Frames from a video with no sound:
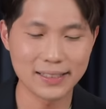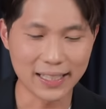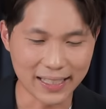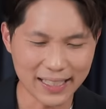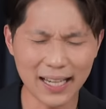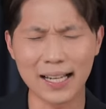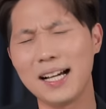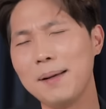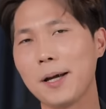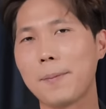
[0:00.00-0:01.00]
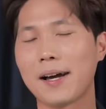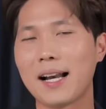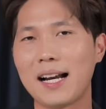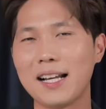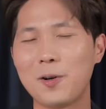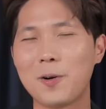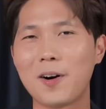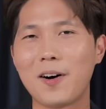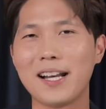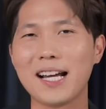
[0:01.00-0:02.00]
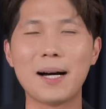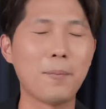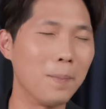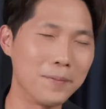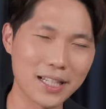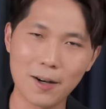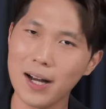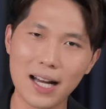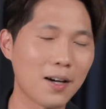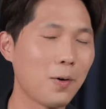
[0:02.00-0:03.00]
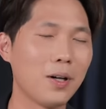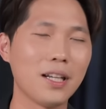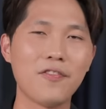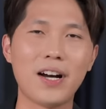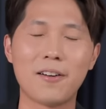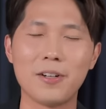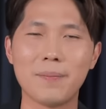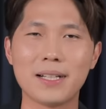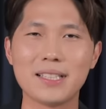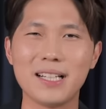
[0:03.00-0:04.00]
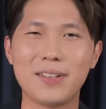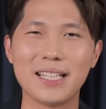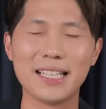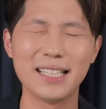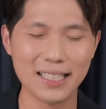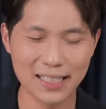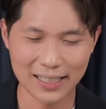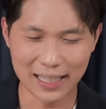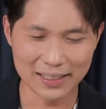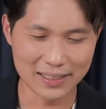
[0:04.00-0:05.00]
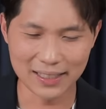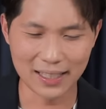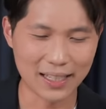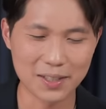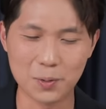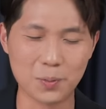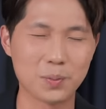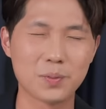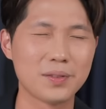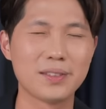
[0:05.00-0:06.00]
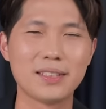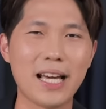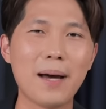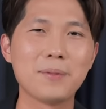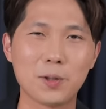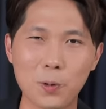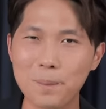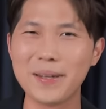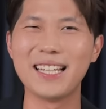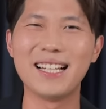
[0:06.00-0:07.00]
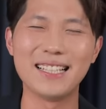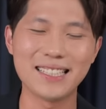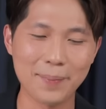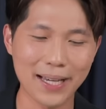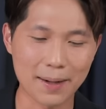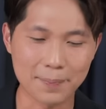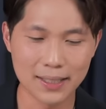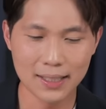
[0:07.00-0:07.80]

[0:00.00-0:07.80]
สิ่งนี้เกิดขึ้นบ่อยๆครั้งในองค์กรนะครับผมเชื่อว่าคนที่ฟังรีมาสเตอร์วันนี้น่าจะเจอกันอยู่แทบจะทุกปีเลยใช่ไหมครับ